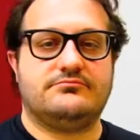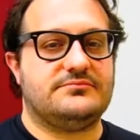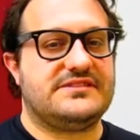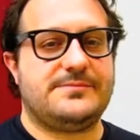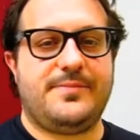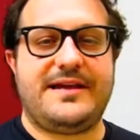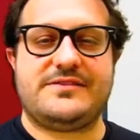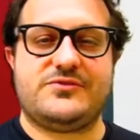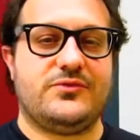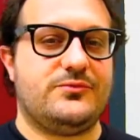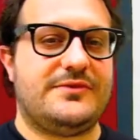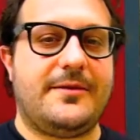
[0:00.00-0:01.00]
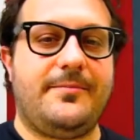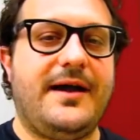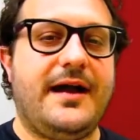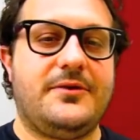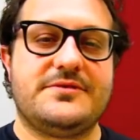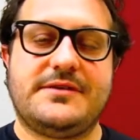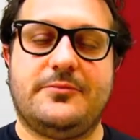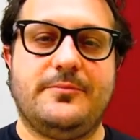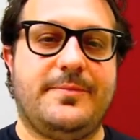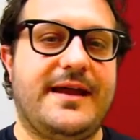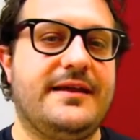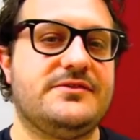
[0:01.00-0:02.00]
spesso una pausa, un
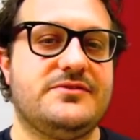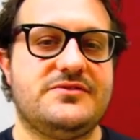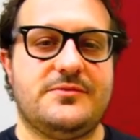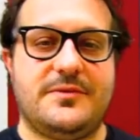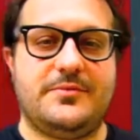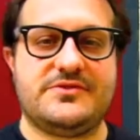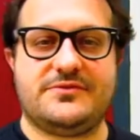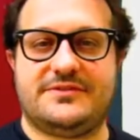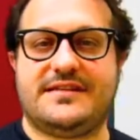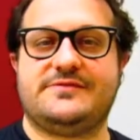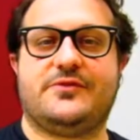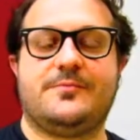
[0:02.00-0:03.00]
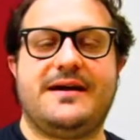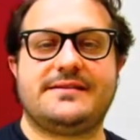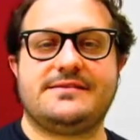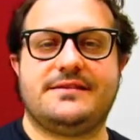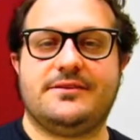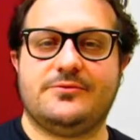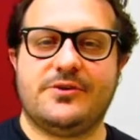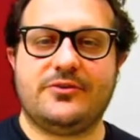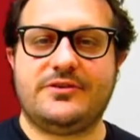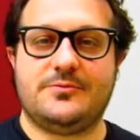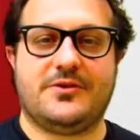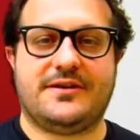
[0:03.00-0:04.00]
pranzo, insomma, possono trasformarsi in
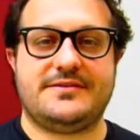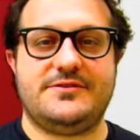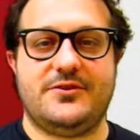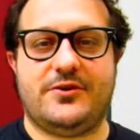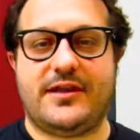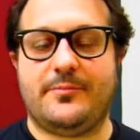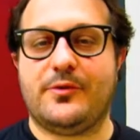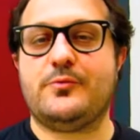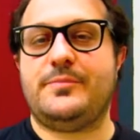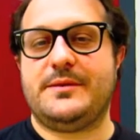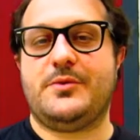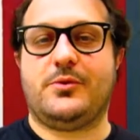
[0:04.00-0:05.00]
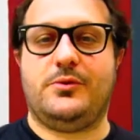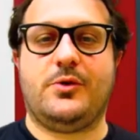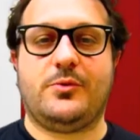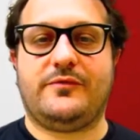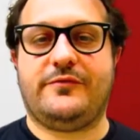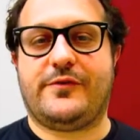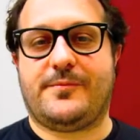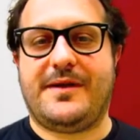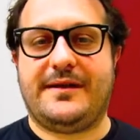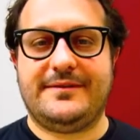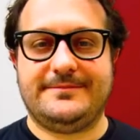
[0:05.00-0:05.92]
un'ottima occasione per un primo colloquio informale.